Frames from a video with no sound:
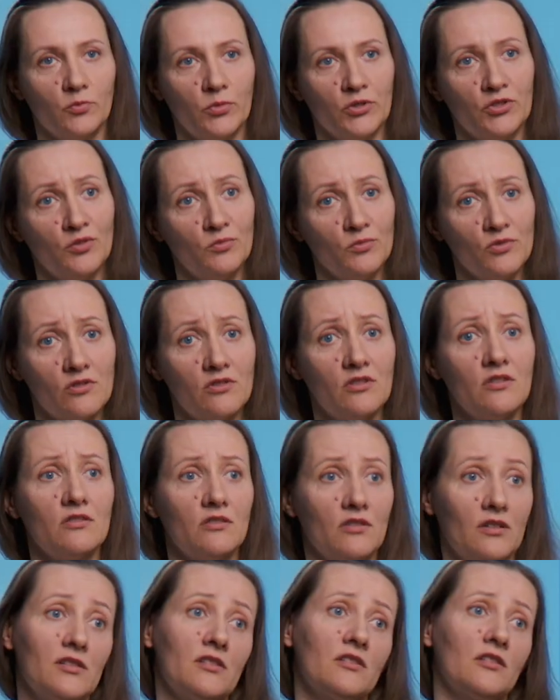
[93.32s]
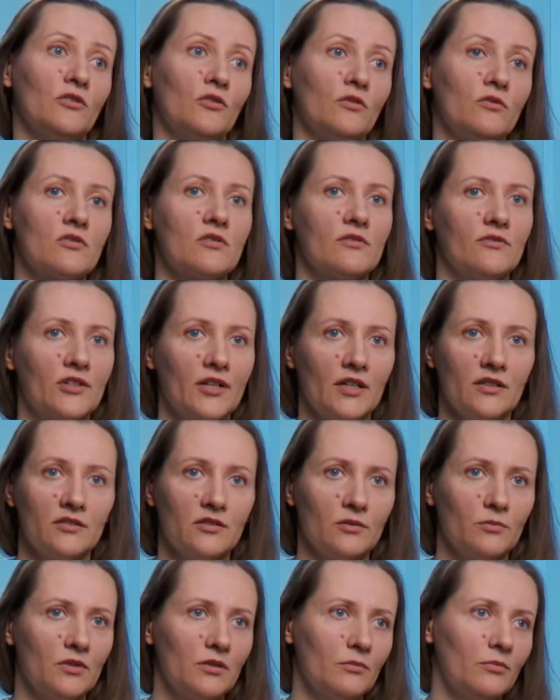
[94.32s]
Поэтому здесь, да, становятся
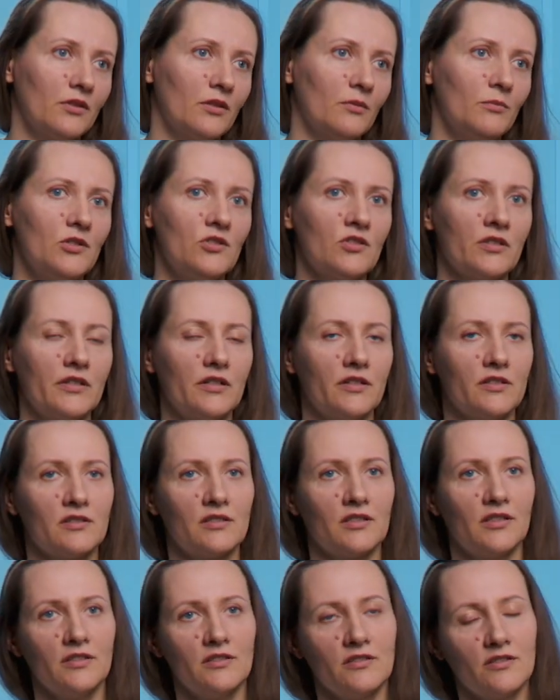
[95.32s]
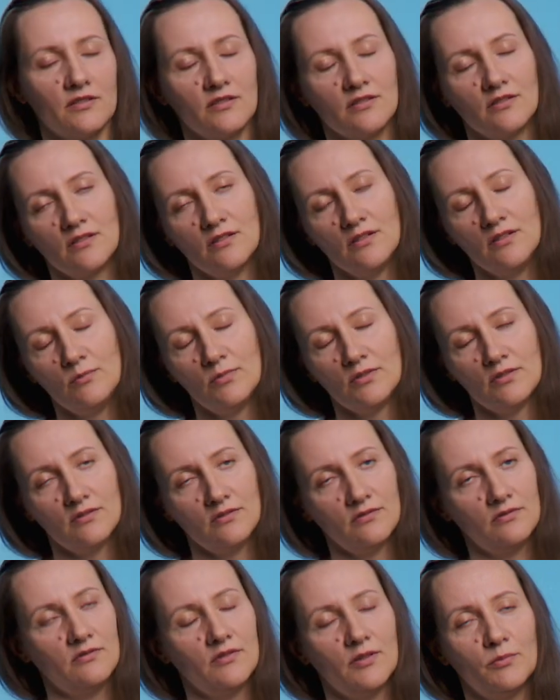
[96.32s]
вариантами либо химическая кастрация,
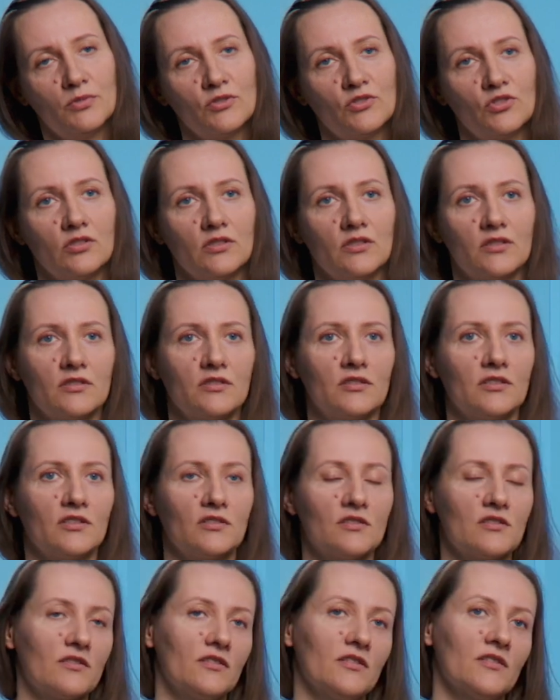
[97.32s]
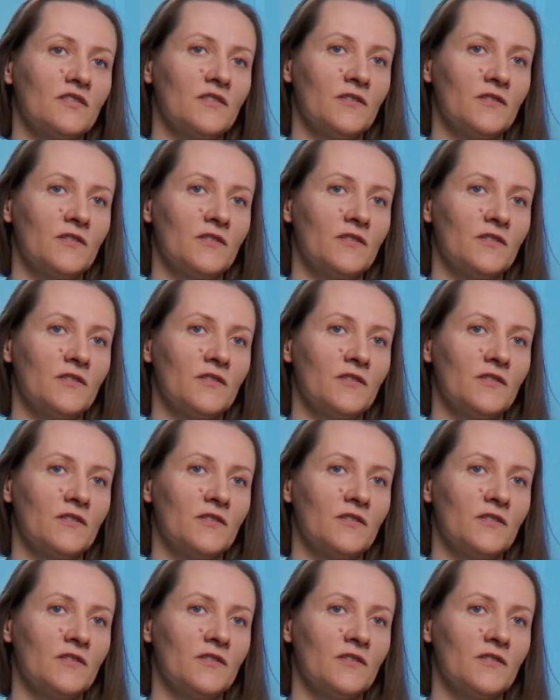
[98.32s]
либо обычная кастрация